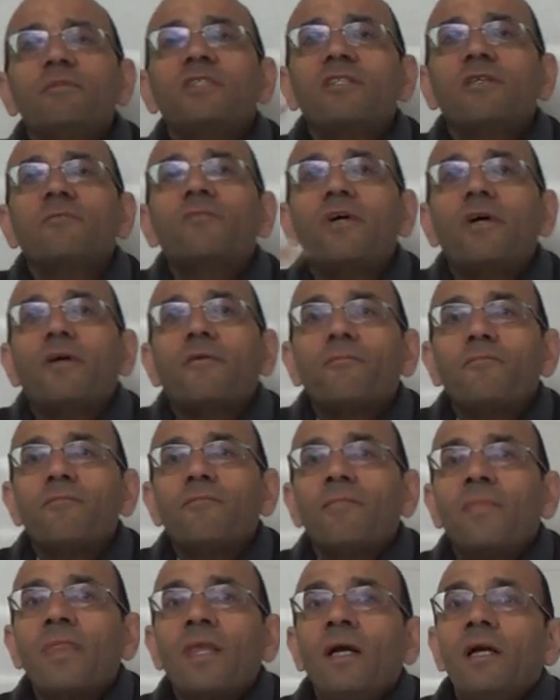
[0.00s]
باستمرار
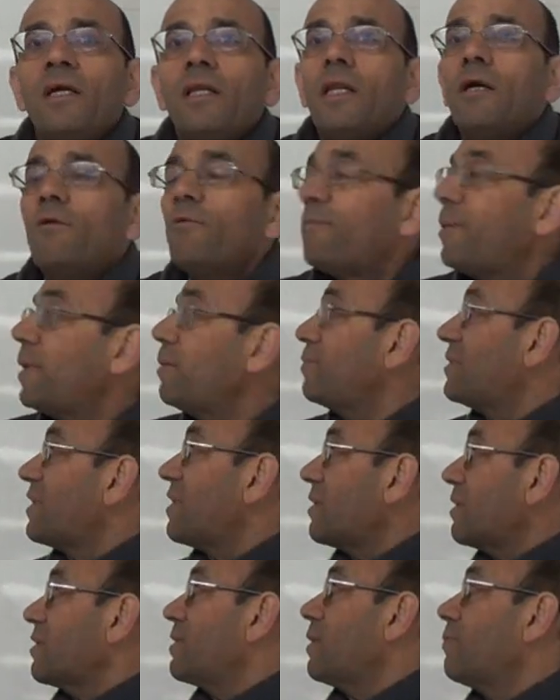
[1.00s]
لو البامب
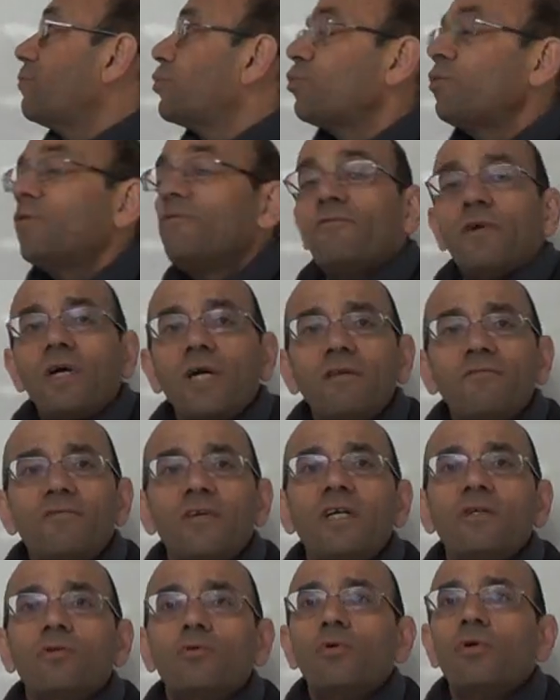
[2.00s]
تركتها بدون فالف
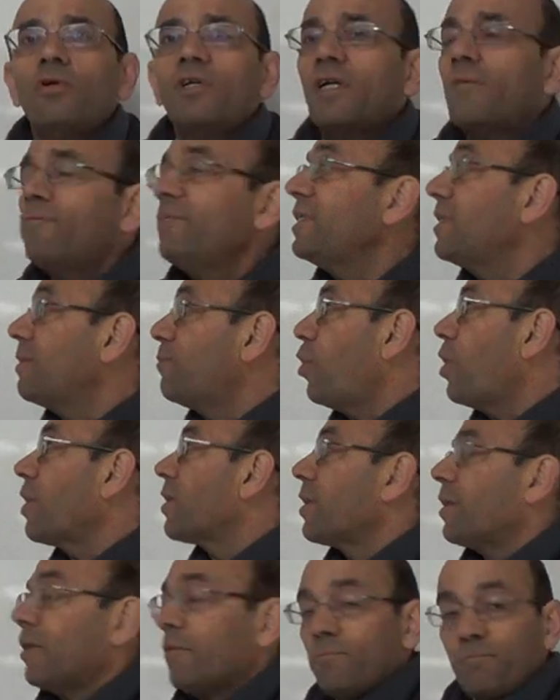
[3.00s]
راح تضخ كميه
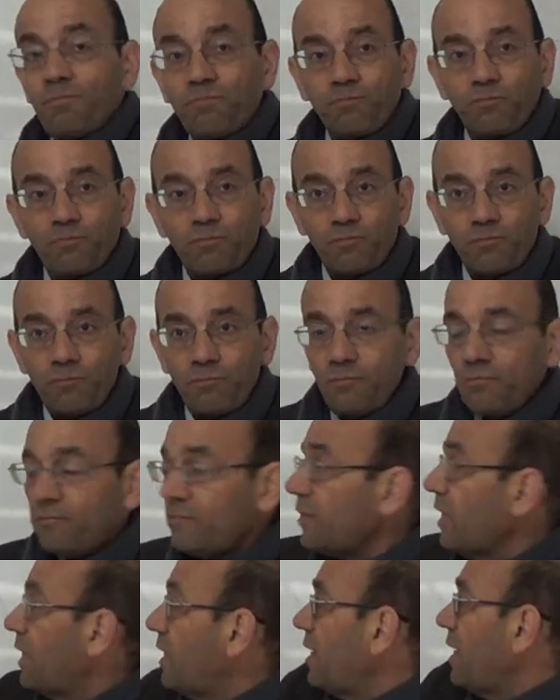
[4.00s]
معينه
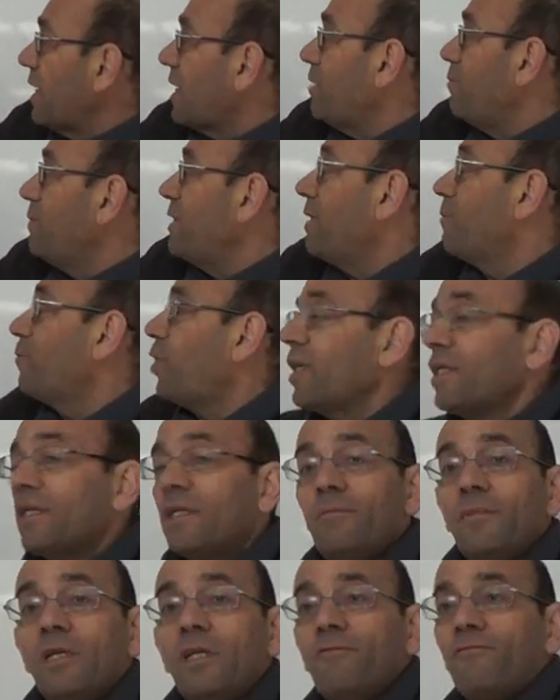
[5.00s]
لها كميه
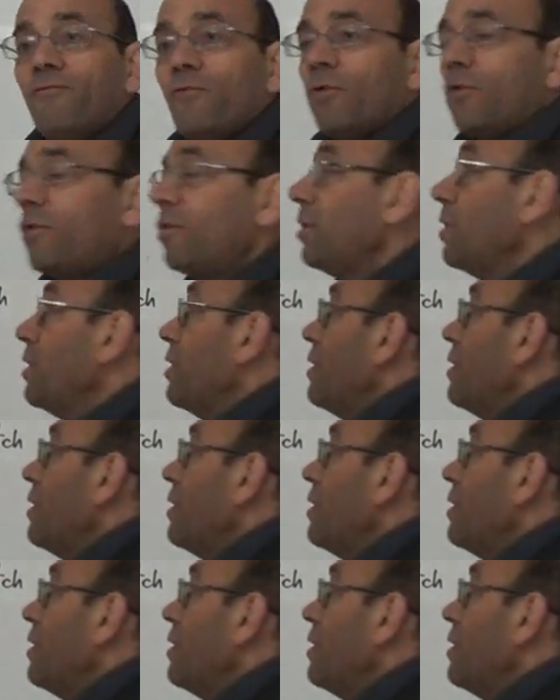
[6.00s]
معينه من الفلو